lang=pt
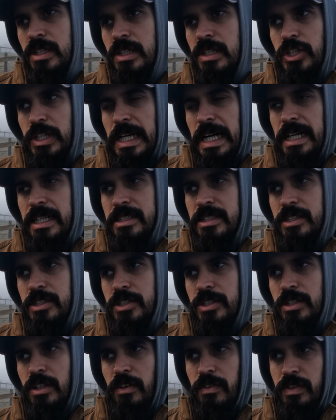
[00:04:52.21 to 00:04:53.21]
de gás, a
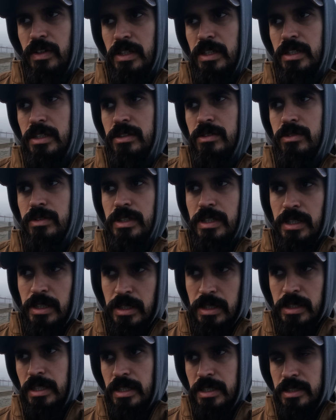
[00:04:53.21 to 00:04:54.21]
gente está falando em
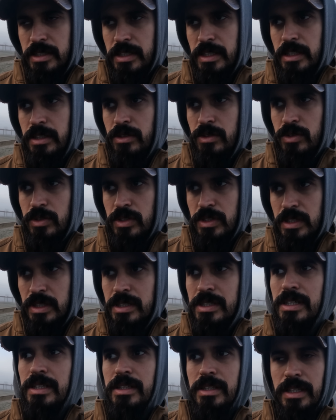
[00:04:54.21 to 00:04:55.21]

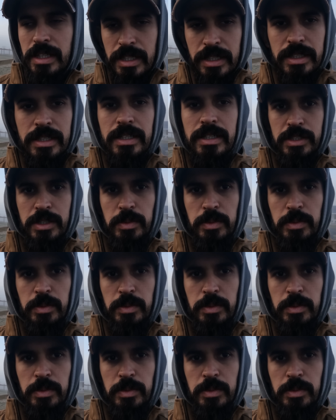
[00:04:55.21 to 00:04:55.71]
370.